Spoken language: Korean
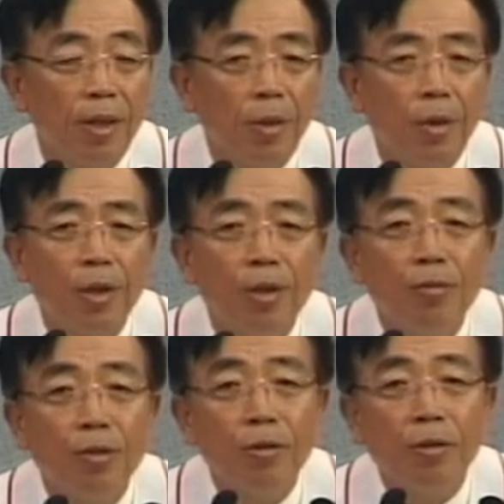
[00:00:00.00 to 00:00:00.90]
교회는
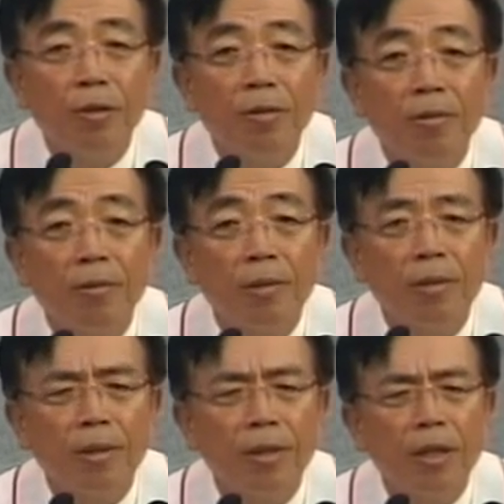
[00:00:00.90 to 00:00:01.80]
무조건
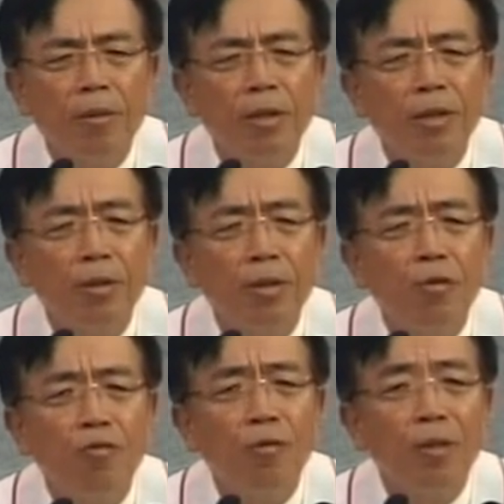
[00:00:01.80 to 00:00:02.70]
생명이 어떻게
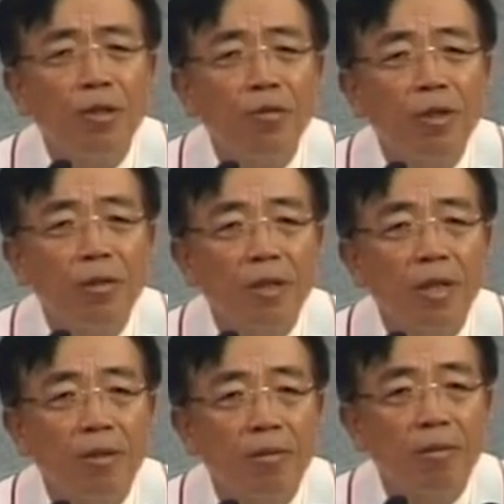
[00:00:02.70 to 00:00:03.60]
구원받을 수
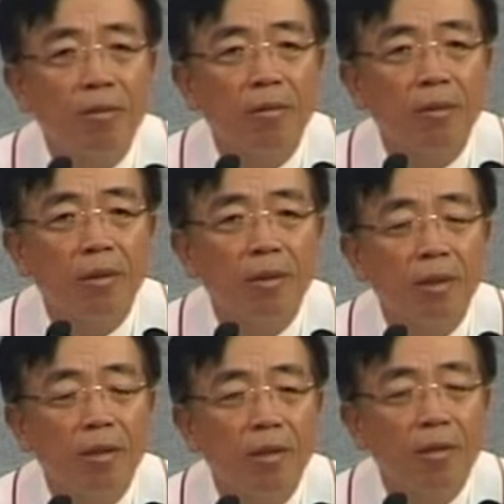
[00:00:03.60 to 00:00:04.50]
있는가?
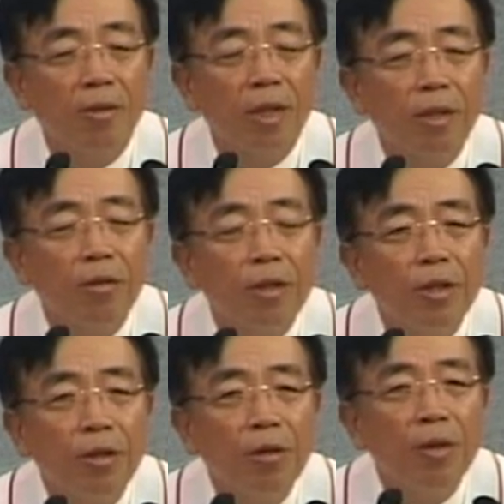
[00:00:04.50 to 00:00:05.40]
우리가 어떻게
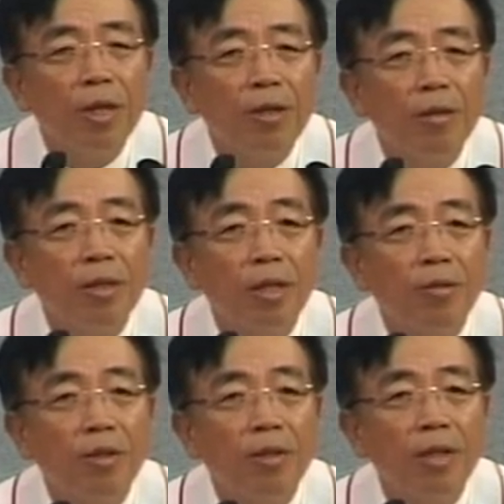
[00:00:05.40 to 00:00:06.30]
영원한 삶을 살
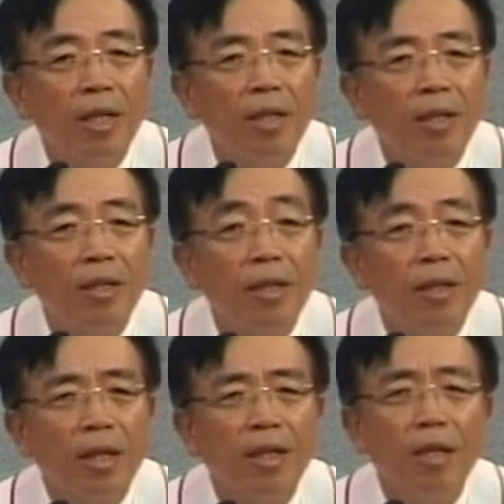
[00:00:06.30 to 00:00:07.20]
수 있는가?
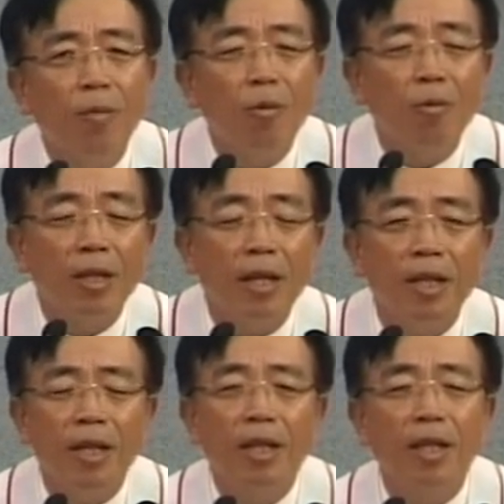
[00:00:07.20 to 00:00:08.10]
땅의 복과
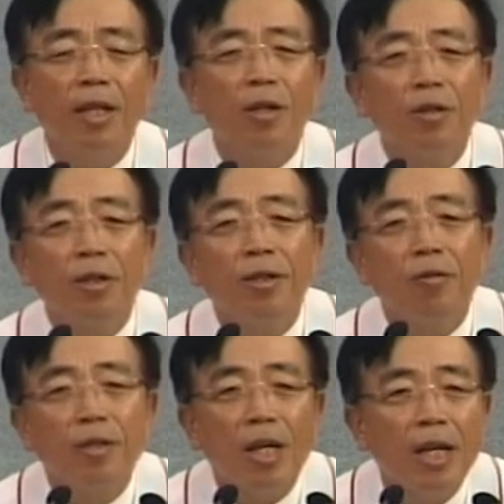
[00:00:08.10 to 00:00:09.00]
땅의 것을
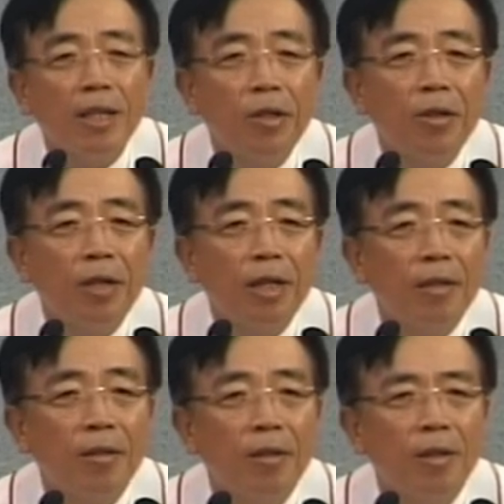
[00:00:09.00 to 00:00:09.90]
우리가 갖기
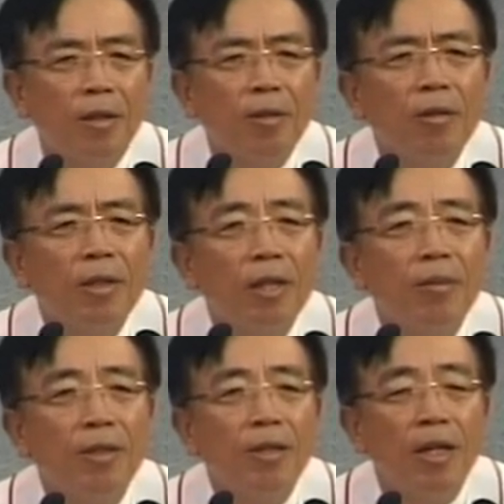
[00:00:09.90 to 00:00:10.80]
전에 어떻게
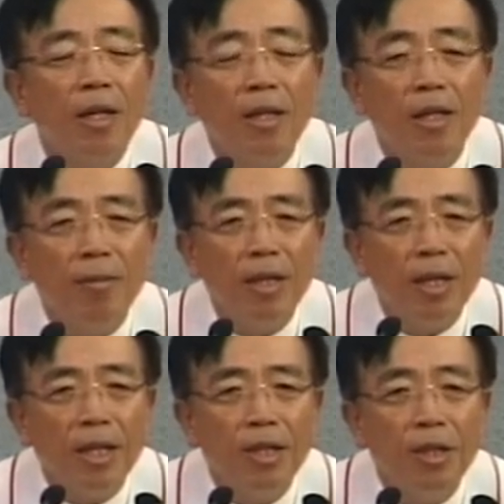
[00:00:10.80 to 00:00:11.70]
하면 하나님의
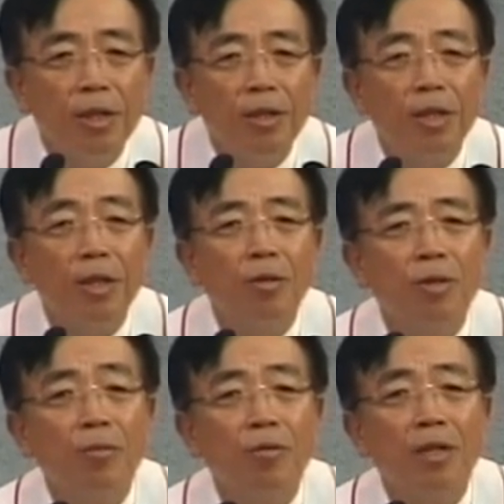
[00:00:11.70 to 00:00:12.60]
나라의 지식을 제대로
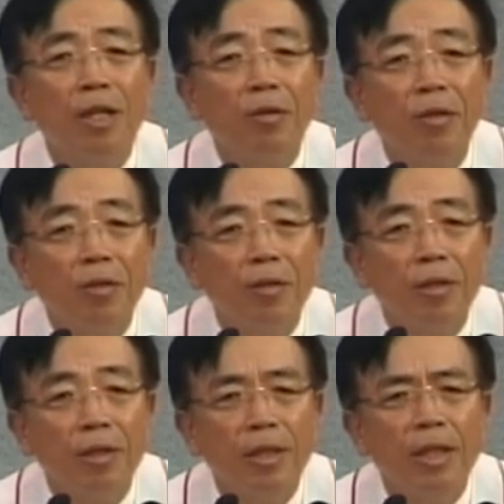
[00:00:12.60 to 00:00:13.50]
습득하고
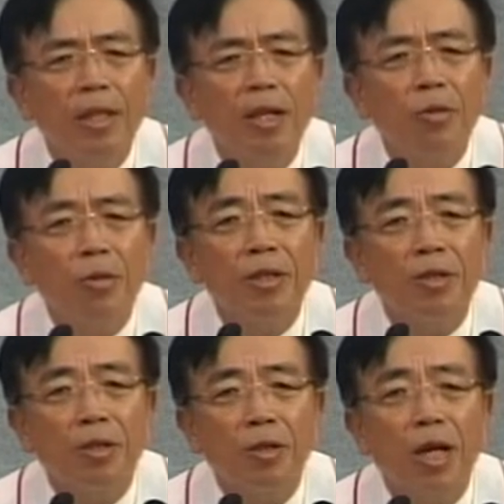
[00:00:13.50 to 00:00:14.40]
이땅
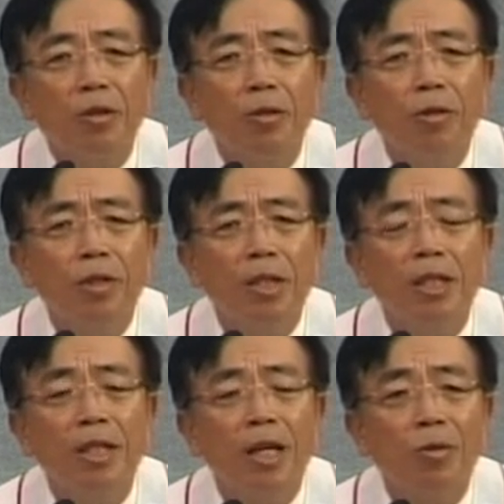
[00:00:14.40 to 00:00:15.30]
속에서 자초되지
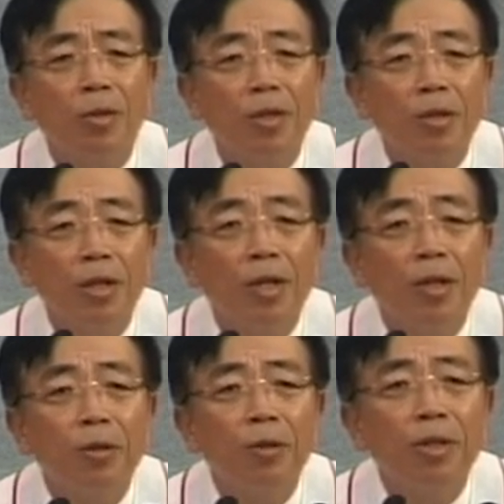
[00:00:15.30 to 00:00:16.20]
어않는이 땅 속에서
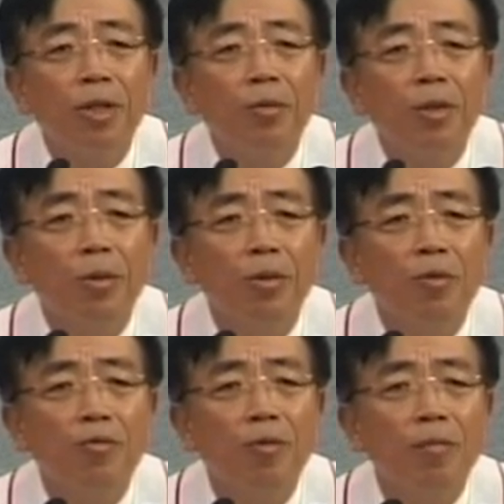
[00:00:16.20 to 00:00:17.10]
어떻게 우리
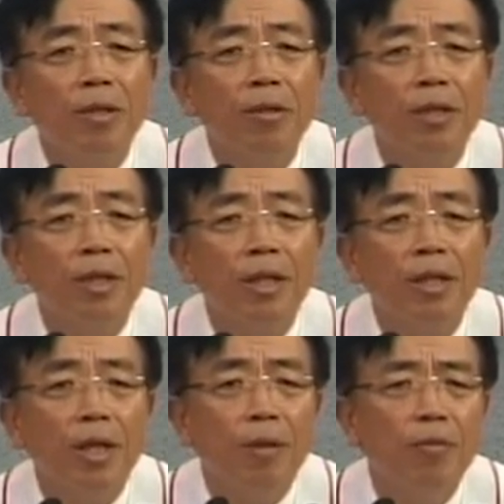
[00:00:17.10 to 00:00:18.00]
영혼들이 구원받을
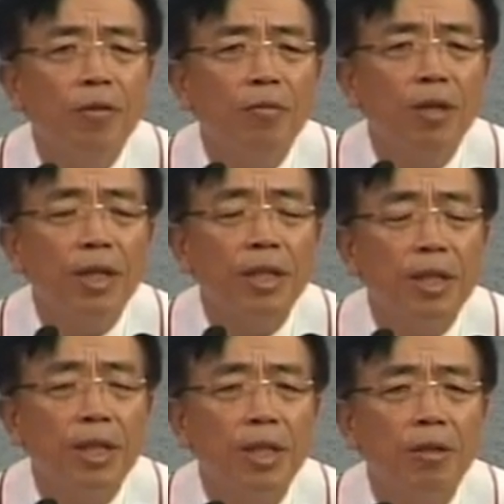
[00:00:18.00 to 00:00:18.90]
것인가를 분명하게
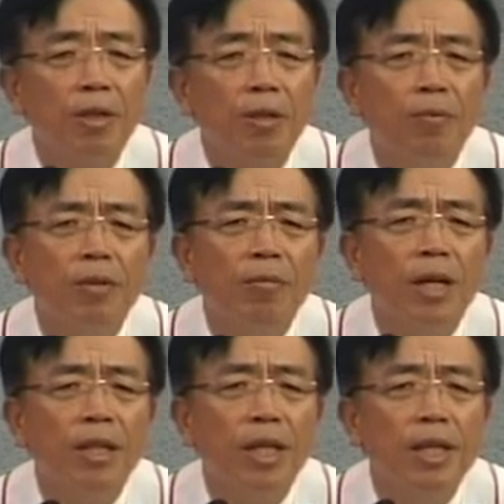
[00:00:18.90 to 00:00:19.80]
제시하고 그걸
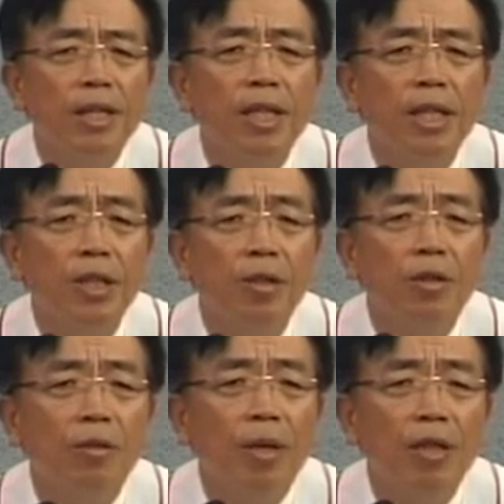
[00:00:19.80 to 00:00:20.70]
분명하게 이해시키고
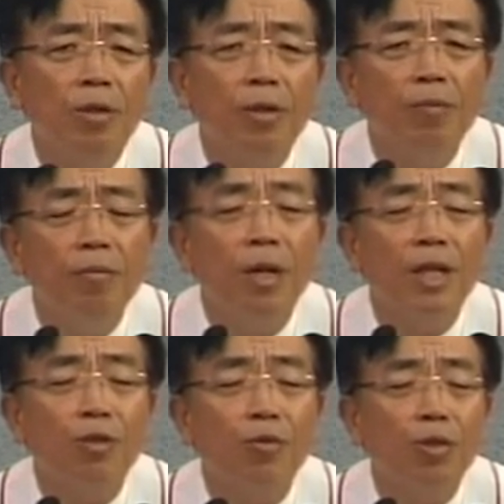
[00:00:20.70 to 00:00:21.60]
그 매뉴얼을
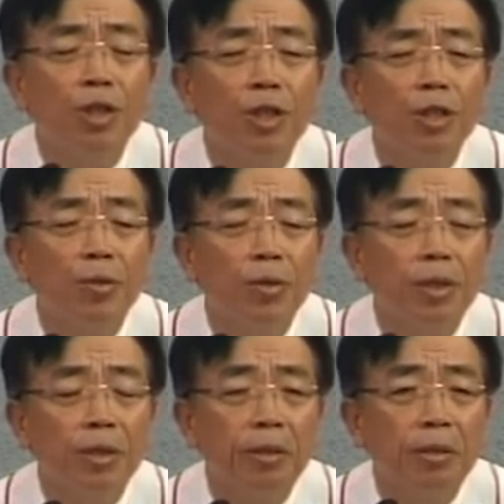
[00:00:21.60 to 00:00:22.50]
분명하게 숙지시킬 수
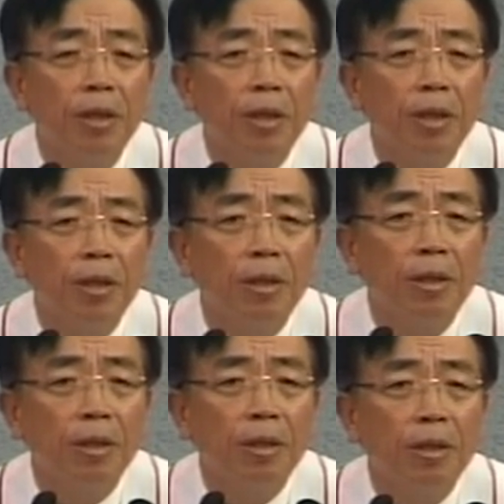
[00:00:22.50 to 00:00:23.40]
있는
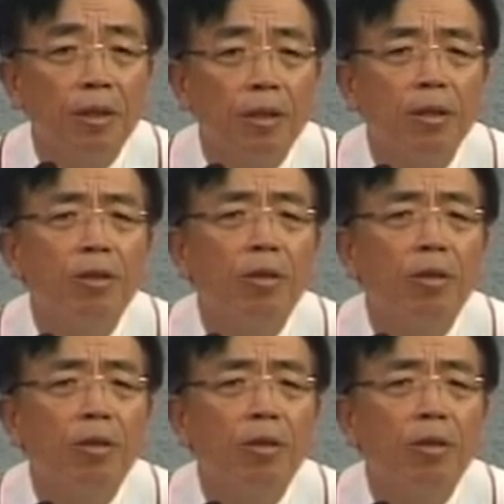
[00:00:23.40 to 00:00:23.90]
그런